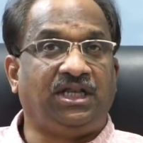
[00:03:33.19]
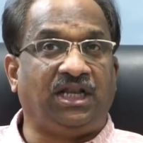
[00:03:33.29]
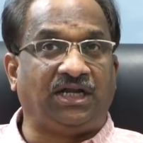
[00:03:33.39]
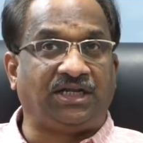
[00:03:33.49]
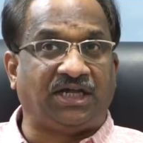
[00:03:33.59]

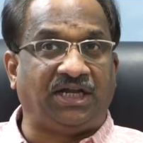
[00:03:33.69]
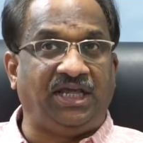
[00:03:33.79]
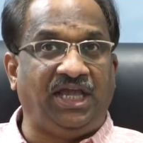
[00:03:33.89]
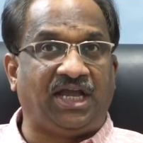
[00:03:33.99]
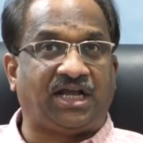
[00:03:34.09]
ఇలాంటి
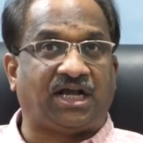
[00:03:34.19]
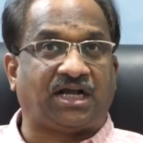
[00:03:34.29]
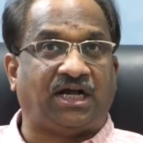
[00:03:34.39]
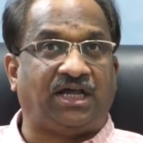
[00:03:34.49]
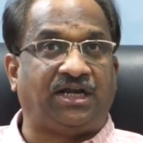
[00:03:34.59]
అనేక
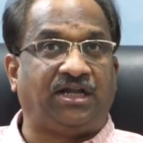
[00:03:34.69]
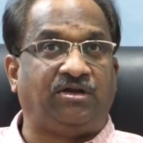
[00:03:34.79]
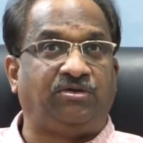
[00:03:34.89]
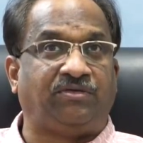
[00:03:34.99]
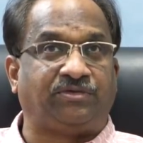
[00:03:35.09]

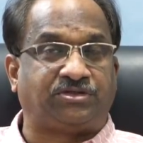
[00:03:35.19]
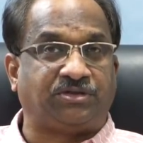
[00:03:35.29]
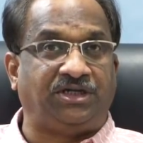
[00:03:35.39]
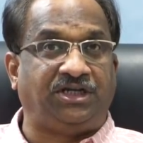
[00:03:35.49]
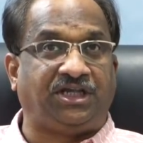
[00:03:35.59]
కారణాలు ఉండవచ్చు
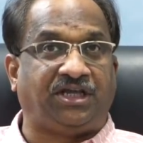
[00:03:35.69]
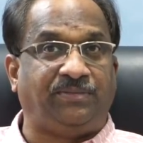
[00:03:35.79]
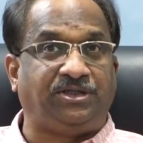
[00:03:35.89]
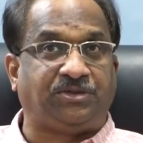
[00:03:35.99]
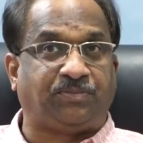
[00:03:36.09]
అన్నిటికీ
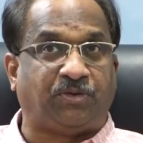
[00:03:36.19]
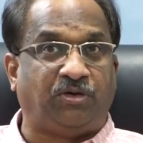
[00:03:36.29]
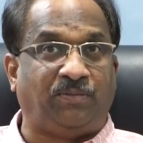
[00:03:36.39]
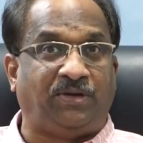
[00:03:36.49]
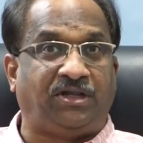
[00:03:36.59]
మించి
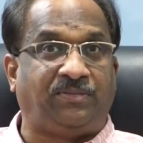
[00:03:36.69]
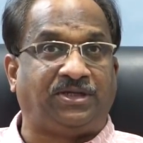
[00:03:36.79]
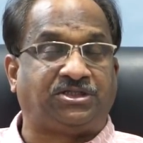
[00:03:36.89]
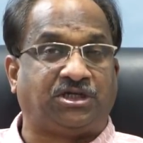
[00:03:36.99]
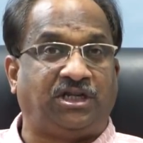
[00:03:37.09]
పోల్
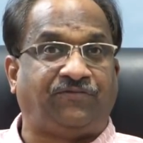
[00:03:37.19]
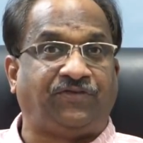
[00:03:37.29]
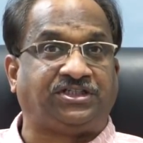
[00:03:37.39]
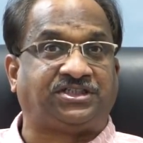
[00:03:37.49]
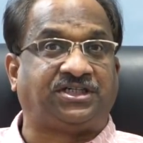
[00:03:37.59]
మేనేజ్మెంట్ చాలా
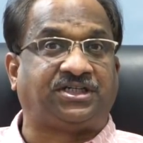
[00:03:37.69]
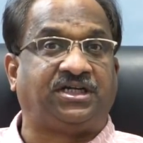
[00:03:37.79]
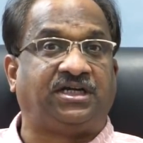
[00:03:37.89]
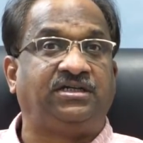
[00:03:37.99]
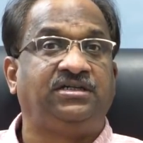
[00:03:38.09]
ఎఫిషియెంట్గా